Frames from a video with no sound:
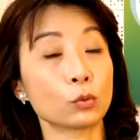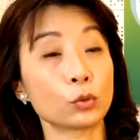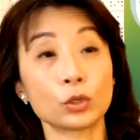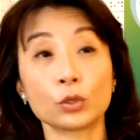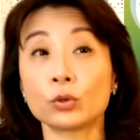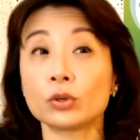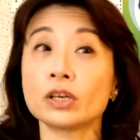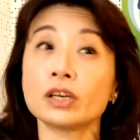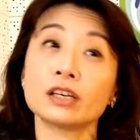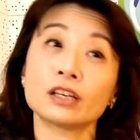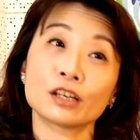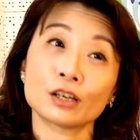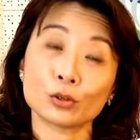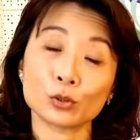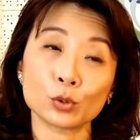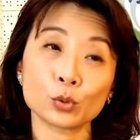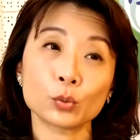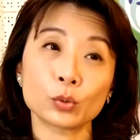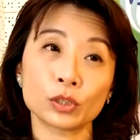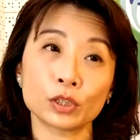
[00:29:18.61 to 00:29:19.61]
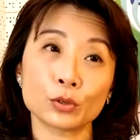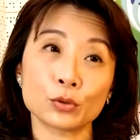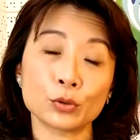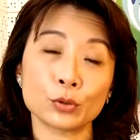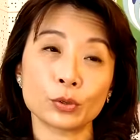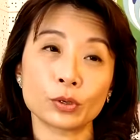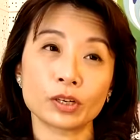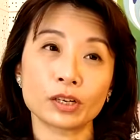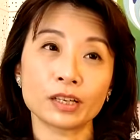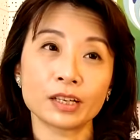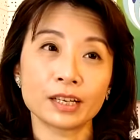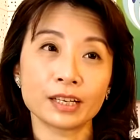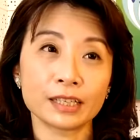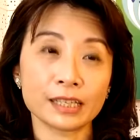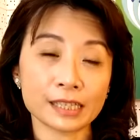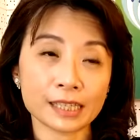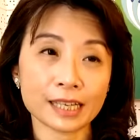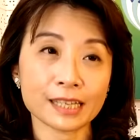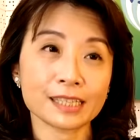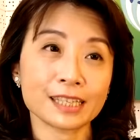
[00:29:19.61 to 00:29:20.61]
我同样也告诉。我的女儿，
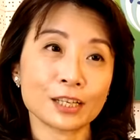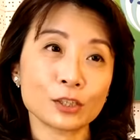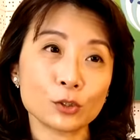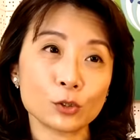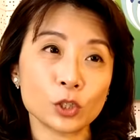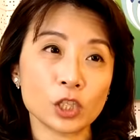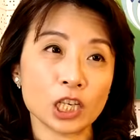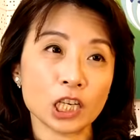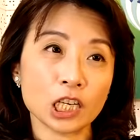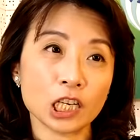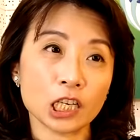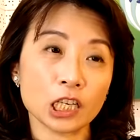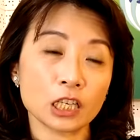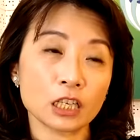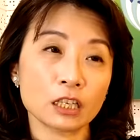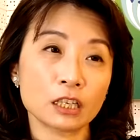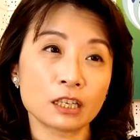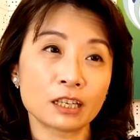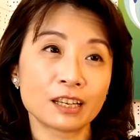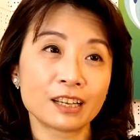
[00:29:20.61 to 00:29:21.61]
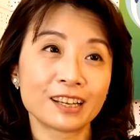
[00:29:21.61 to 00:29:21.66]
你在家就先喝